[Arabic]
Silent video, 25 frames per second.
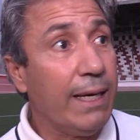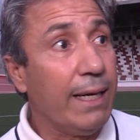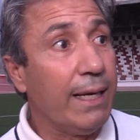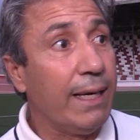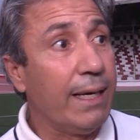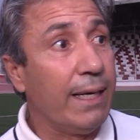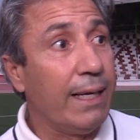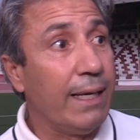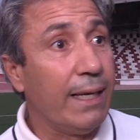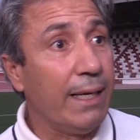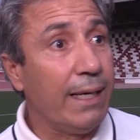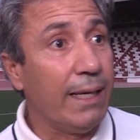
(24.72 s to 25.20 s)

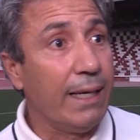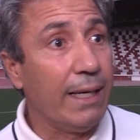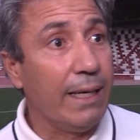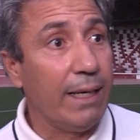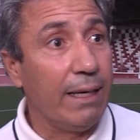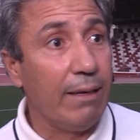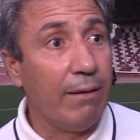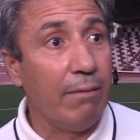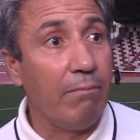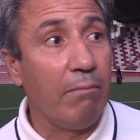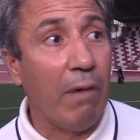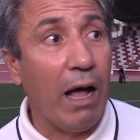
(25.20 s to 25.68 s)

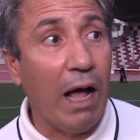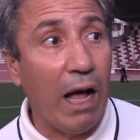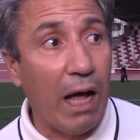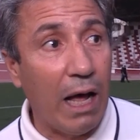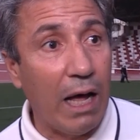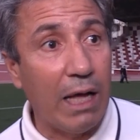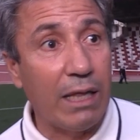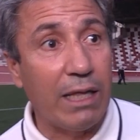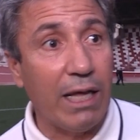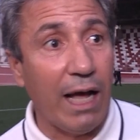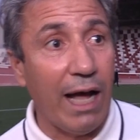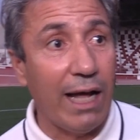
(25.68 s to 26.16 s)
آه،
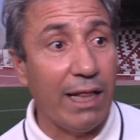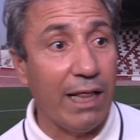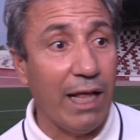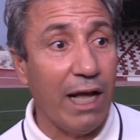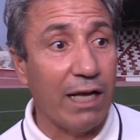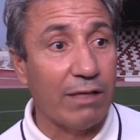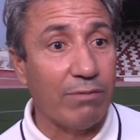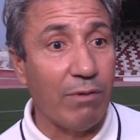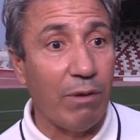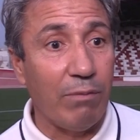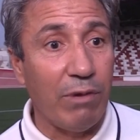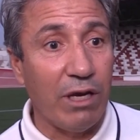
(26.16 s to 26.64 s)
مع اتحاد
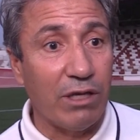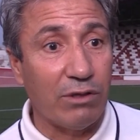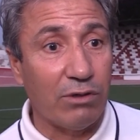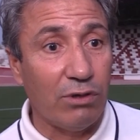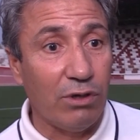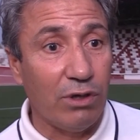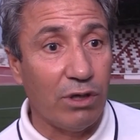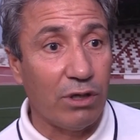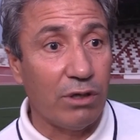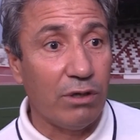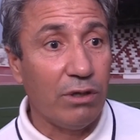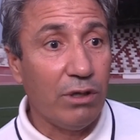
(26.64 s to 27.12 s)
العاصمه بيان
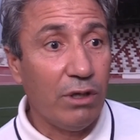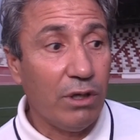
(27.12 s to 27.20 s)
سور